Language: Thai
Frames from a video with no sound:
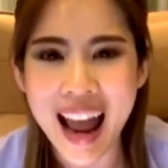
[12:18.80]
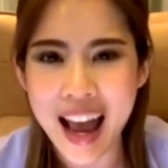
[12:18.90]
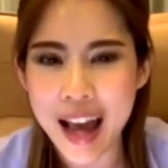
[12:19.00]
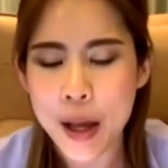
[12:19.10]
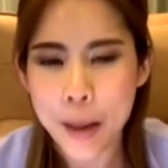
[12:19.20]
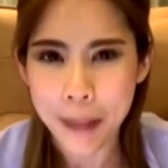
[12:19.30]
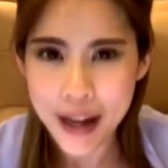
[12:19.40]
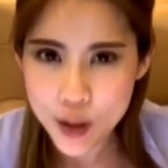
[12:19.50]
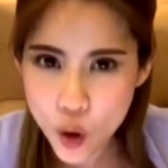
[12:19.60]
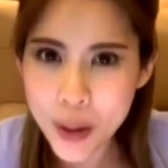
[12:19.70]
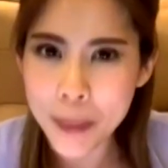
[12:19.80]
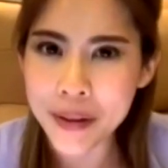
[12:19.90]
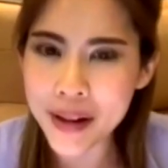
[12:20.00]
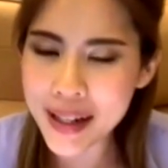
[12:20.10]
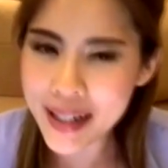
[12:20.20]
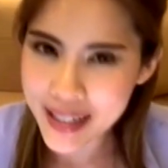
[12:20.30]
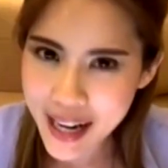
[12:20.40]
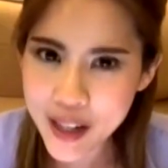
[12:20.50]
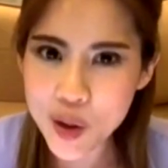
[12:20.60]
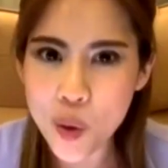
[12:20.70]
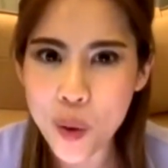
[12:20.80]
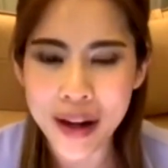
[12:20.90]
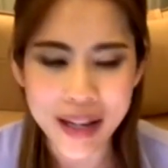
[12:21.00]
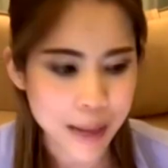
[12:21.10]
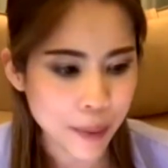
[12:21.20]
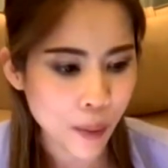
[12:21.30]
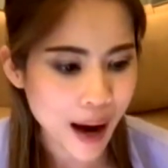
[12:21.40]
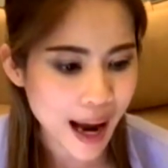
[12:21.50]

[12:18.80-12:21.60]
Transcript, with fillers: สวยงามเราตัวคนเดียวเราหลีไฟให้มันอย่าชัดมากเลย